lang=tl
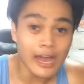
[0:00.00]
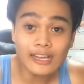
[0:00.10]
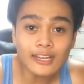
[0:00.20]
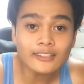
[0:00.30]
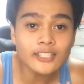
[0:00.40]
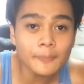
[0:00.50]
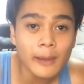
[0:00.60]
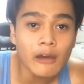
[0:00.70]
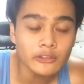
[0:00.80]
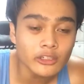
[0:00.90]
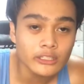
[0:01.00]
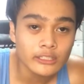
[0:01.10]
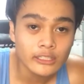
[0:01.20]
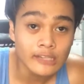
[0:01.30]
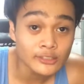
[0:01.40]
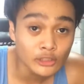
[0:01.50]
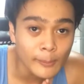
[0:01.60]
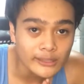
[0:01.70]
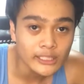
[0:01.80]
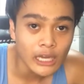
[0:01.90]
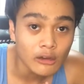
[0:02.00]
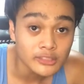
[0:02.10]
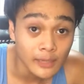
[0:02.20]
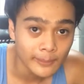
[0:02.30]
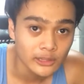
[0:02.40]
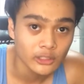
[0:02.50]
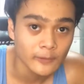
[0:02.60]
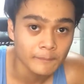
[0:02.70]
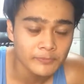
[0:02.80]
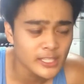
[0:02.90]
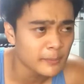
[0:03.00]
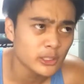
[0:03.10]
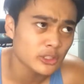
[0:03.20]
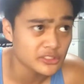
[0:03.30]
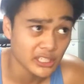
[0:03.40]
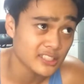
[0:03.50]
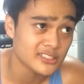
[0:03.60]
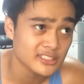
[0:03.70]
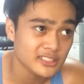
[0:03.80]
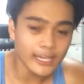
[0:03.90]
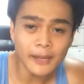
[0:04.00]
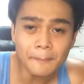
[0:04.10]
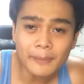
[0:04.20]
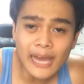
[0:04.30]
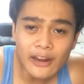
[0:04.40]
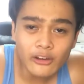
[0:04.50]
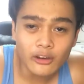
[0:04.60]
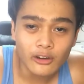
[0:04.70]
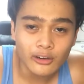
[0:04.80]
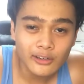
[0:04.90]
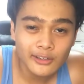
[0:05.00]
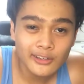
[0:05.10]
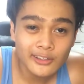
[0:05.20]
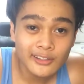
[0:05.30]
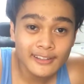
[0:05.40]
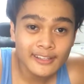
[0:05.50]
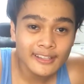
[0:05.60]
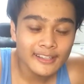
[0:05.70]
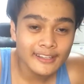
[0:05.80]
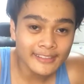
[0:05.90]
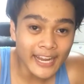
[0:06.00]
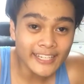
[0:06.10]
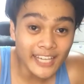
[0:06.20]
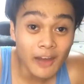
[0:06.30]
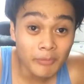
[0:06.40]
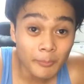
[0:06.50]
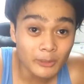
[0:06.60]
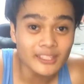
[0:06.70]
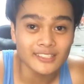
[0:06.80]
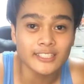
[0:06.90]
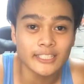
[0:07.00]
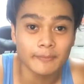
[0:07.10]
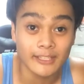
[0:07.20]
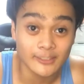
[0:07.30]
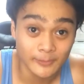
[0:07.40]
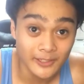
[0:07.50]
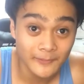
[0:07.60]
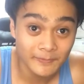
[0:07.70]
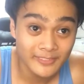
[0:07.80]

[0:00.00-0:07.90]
hanggang 3 pa ako doon. Kasi dumating ako 7 doon. 7 or 6. Eh, ang plano ko, 9 ako pupunta sa gym mismo